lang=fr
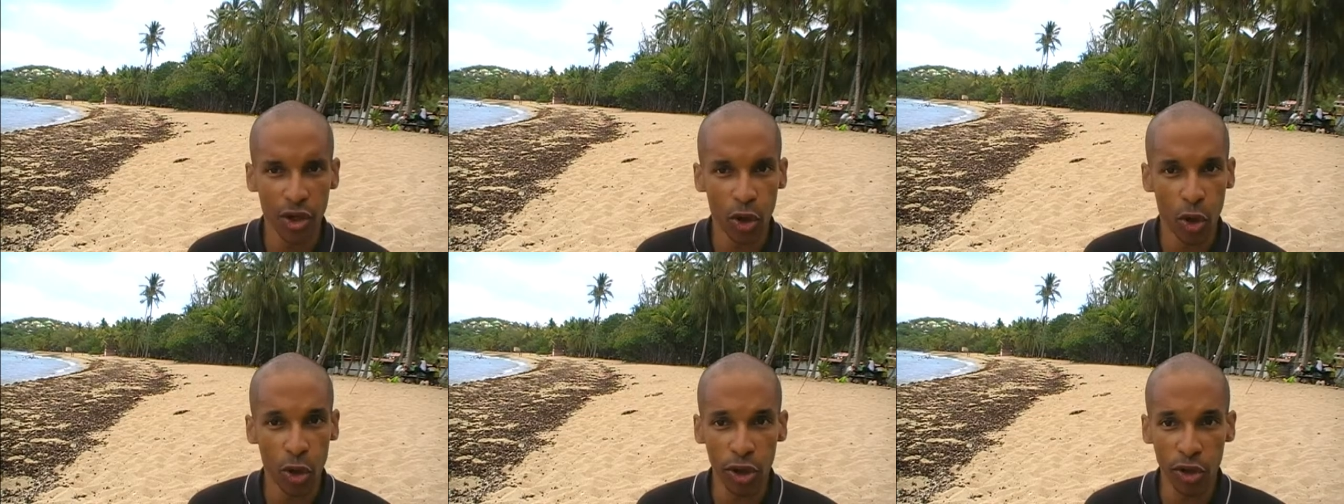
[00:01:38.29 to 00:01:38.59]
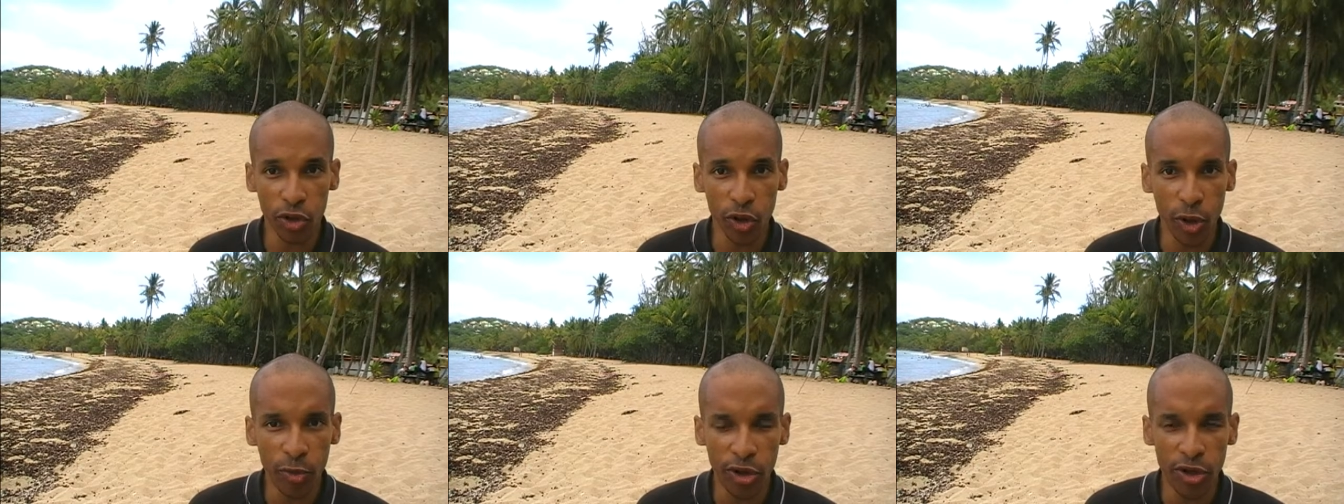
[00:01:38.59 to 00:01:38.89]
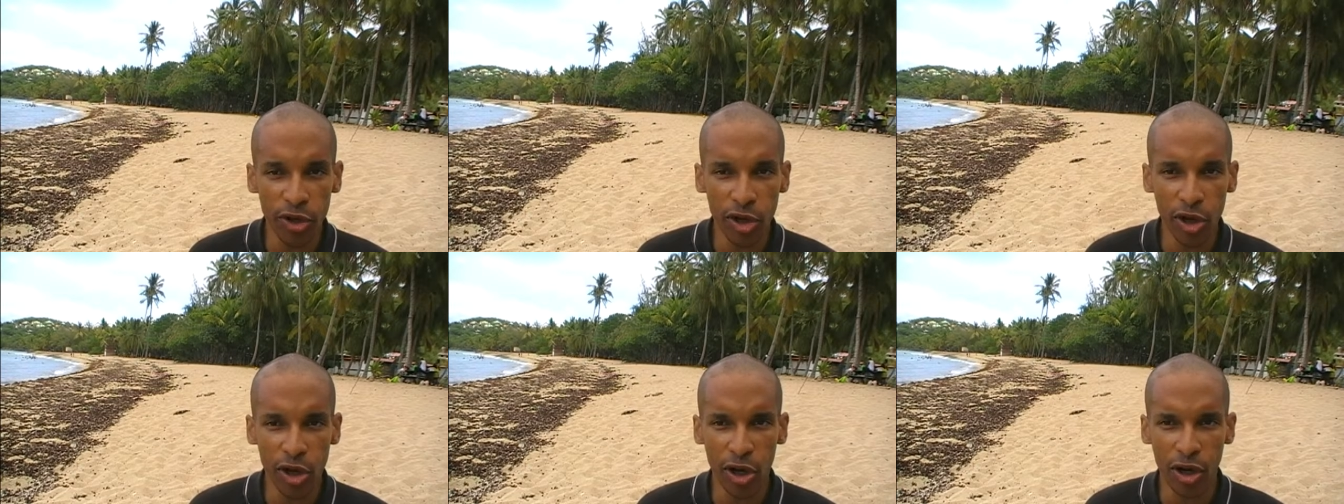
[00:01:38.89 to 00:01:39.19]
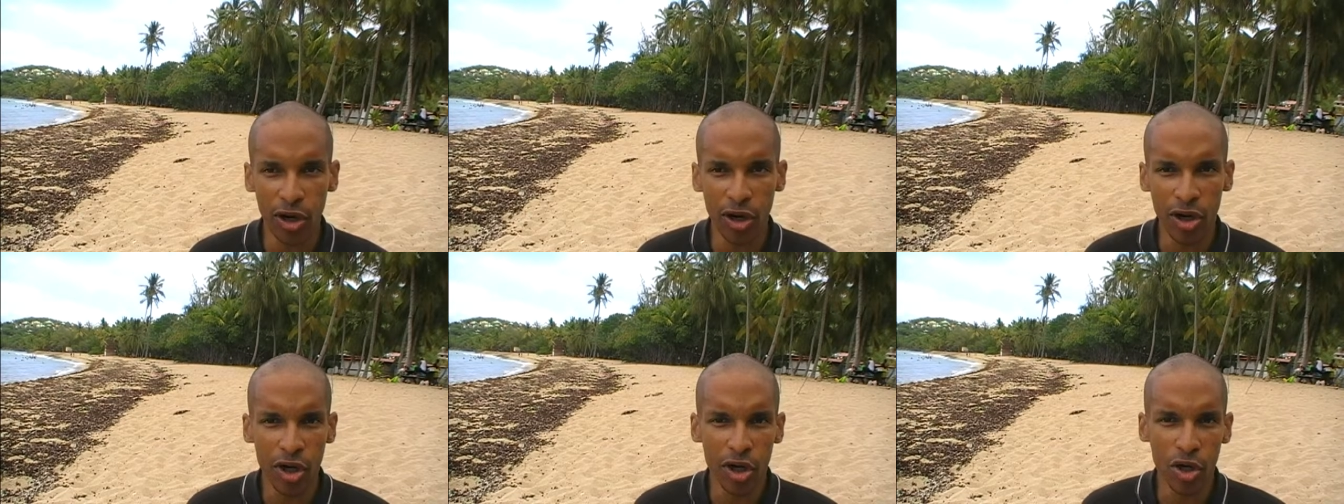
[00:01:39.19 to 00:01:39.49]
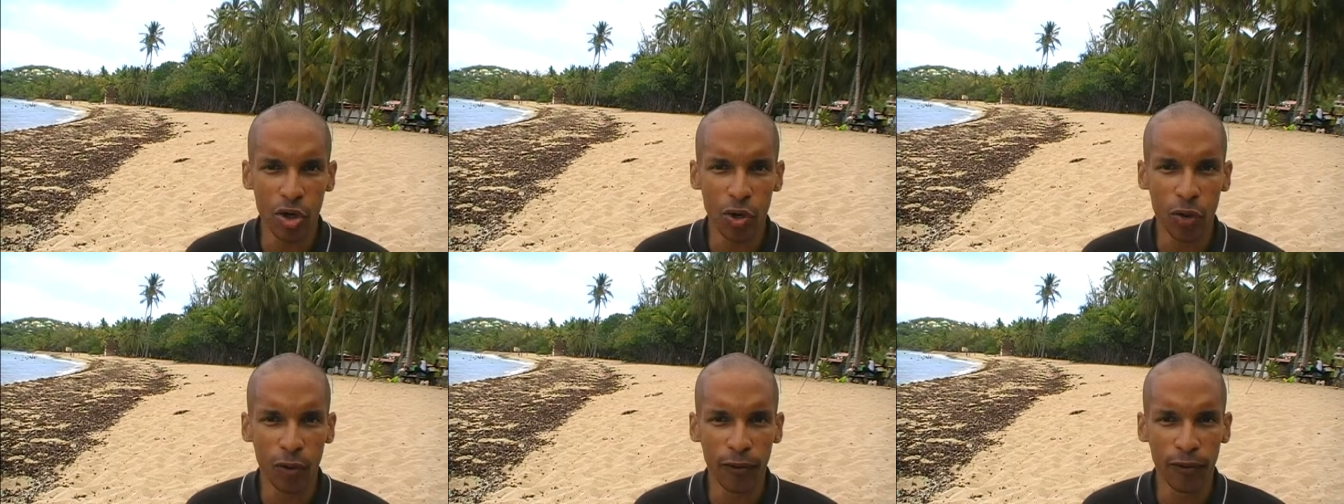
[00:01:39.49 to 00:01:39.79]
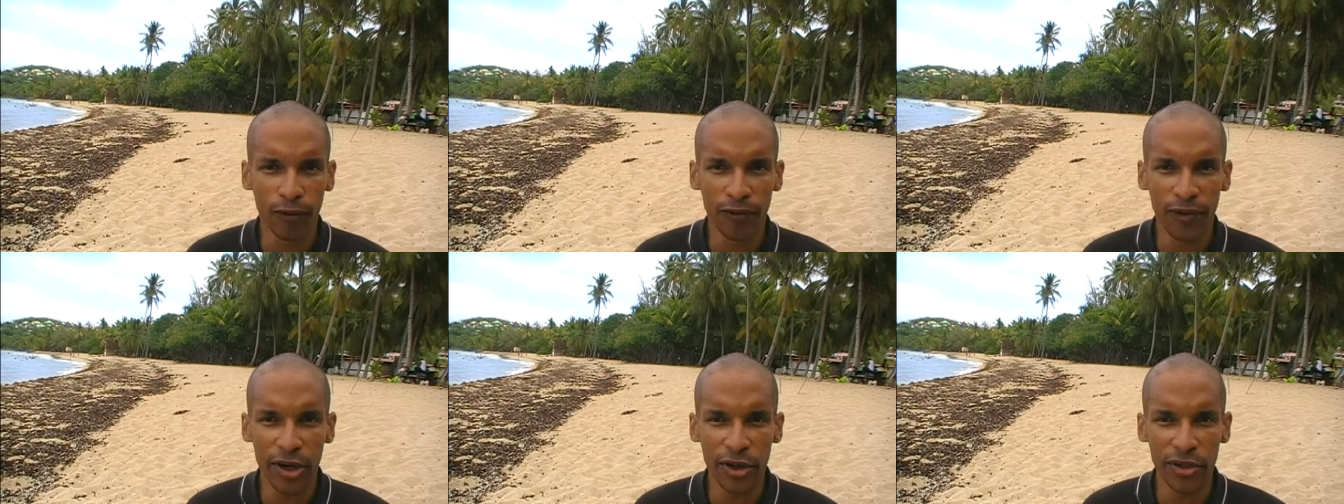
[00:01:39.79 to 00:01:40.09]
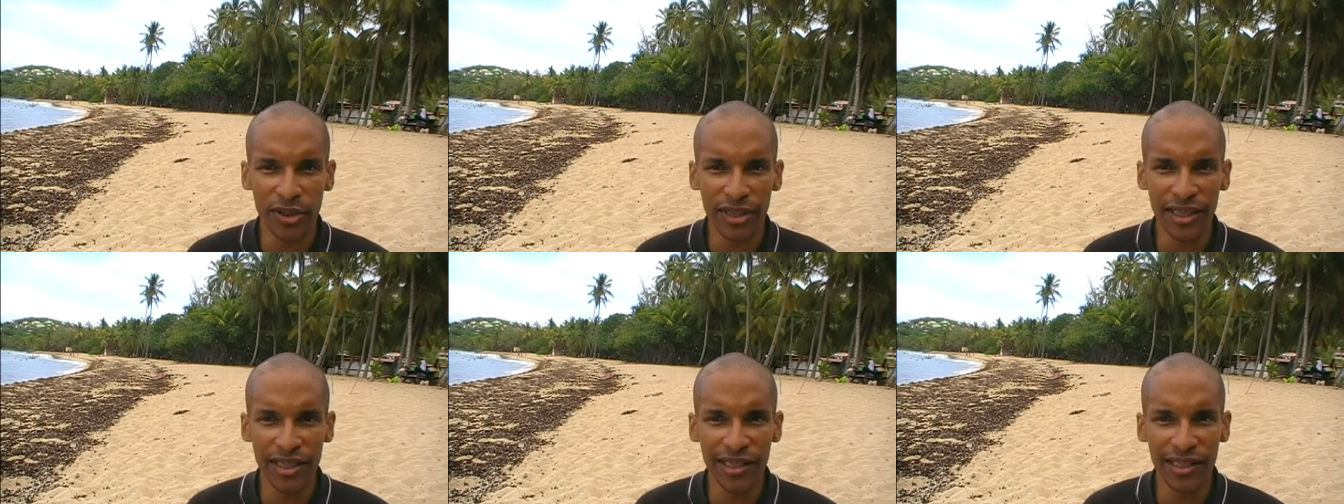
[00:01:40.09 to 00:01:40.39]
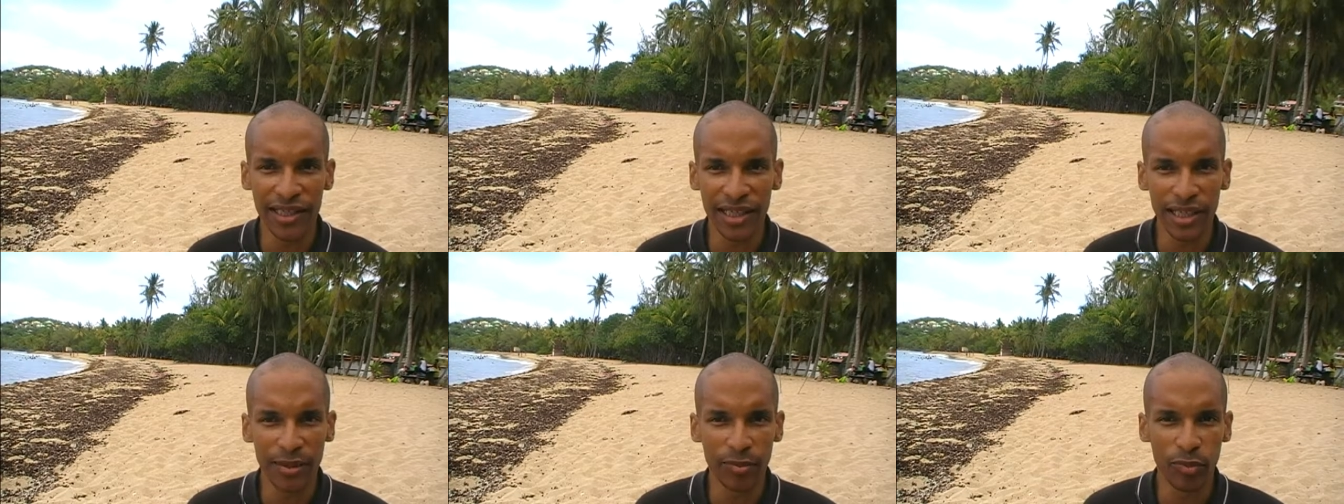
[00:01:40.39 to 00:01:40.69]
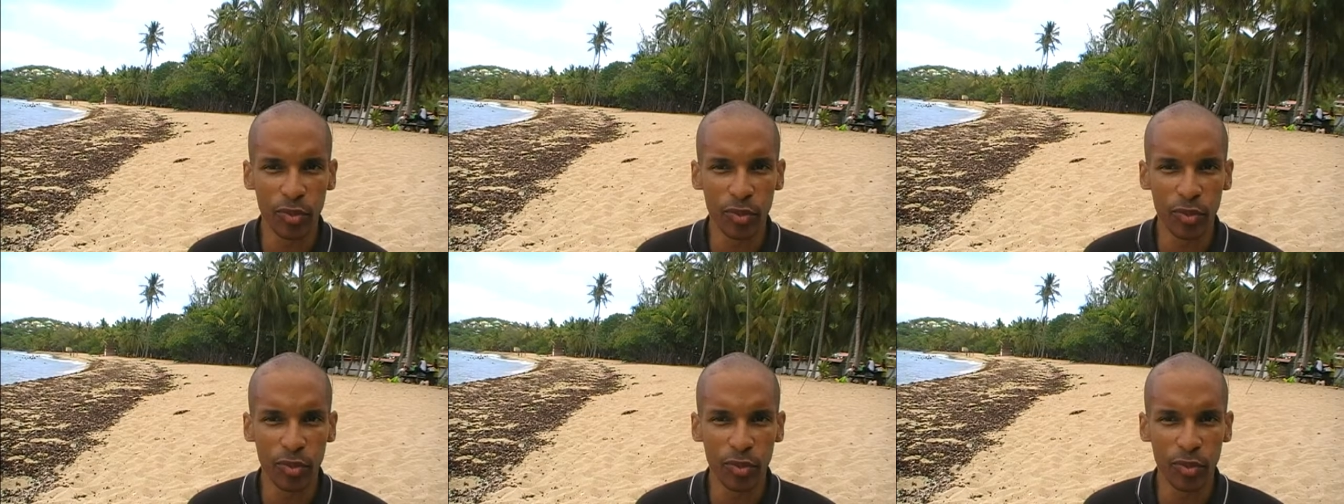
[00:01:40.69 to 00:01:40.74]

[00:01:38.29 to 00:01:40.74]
un entrepreneur qu'on va utiliser